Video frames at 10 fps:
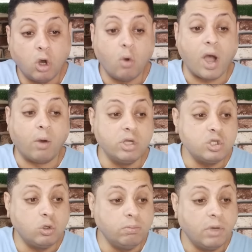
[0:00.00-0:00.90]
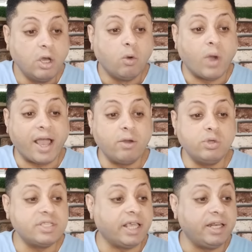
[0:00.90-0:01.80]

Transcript: هو عاوزهم وعاوز